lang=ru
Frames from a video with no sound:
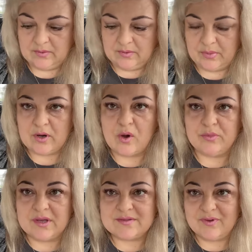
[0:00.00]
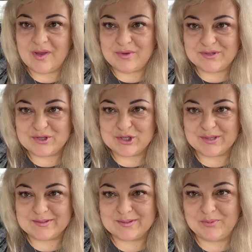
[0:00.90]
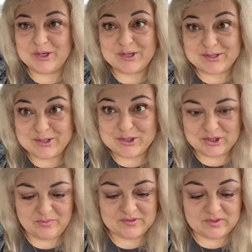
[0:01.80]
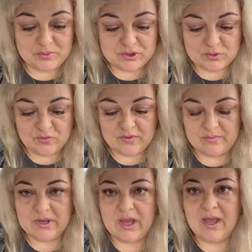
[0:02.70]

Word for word: Пока у меня есть время сейчас, перед ресничками, запишу вам.